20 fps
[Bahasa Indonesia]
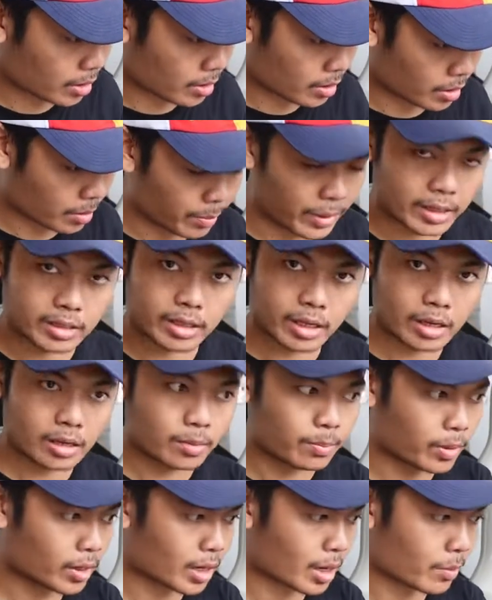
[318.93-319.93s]
mixing
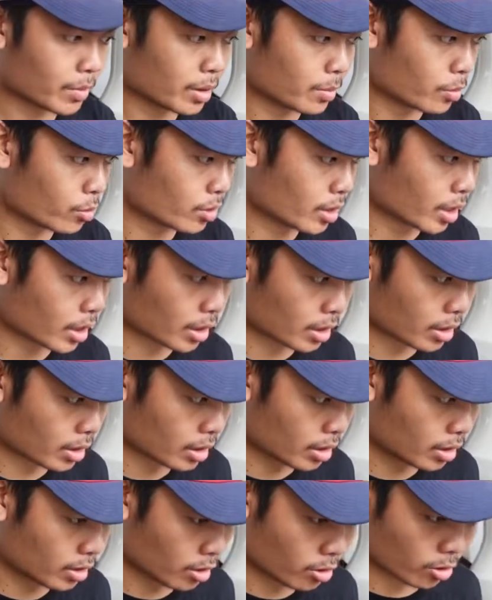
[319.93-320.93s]
perdamnya menggunakan
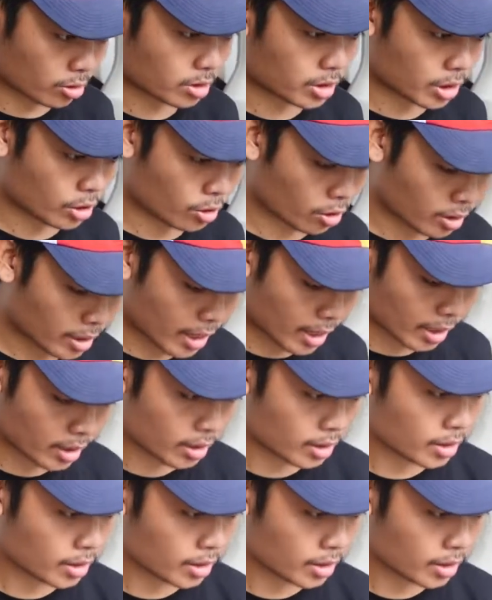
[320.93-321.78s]
drone zero dan